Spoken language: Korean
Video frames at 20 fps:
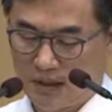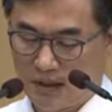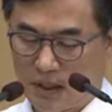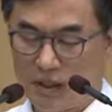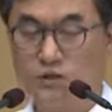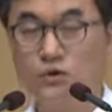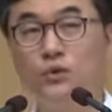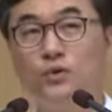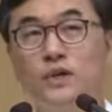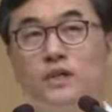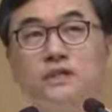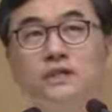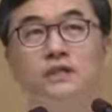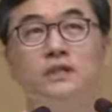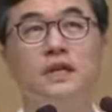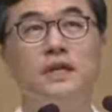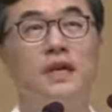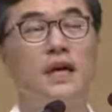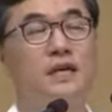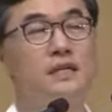아주
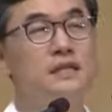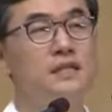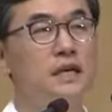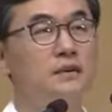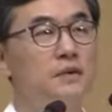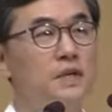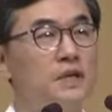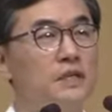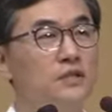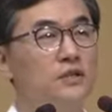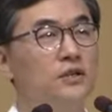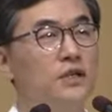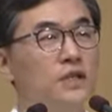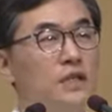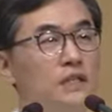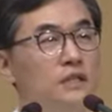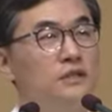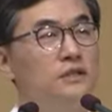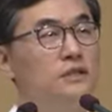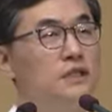오래전에 한 자매가
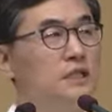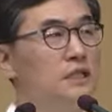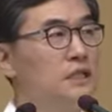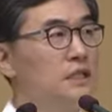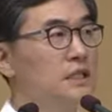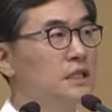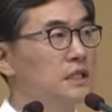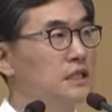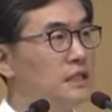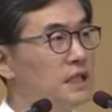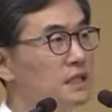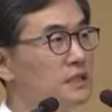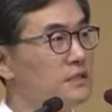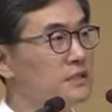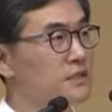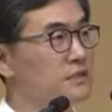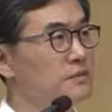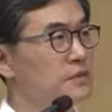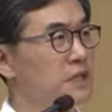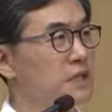저에게 이런 이야기를
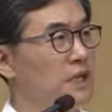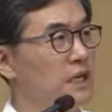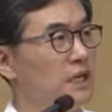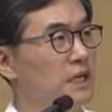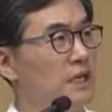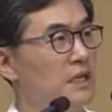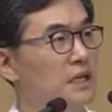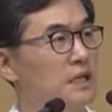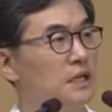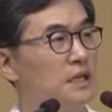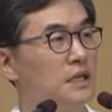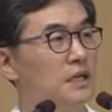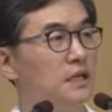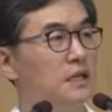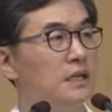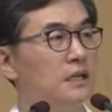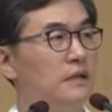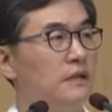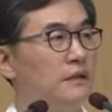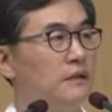하셨습니다.
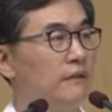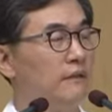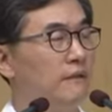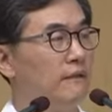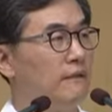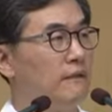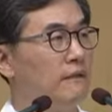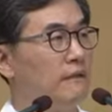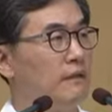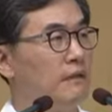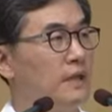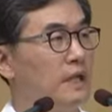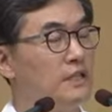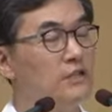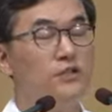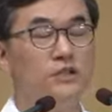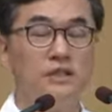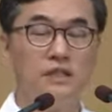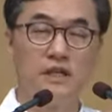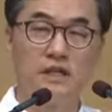아,
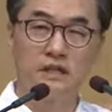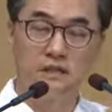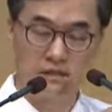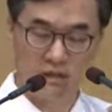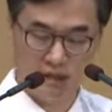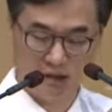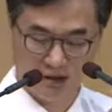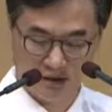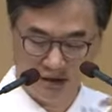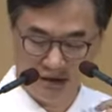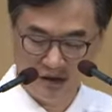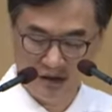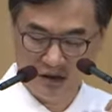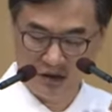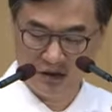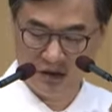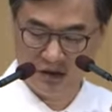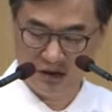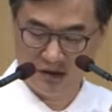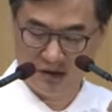이런 이야기를 제가 들은
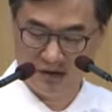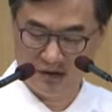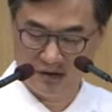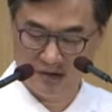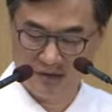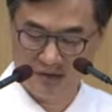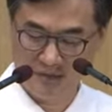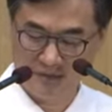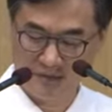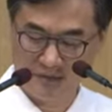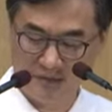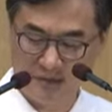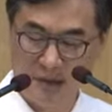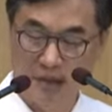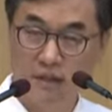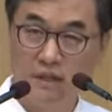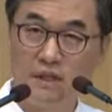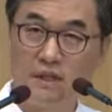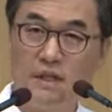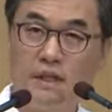적이 있어요.
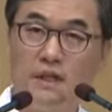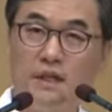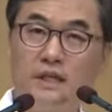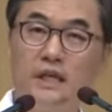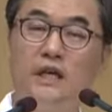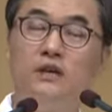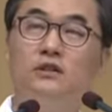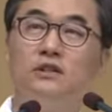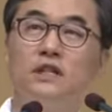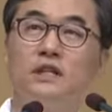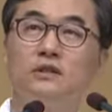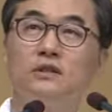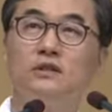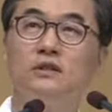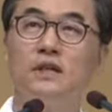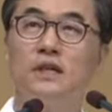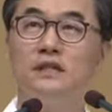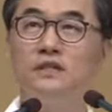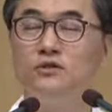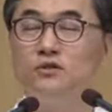예언
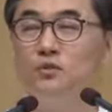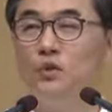기도를 하는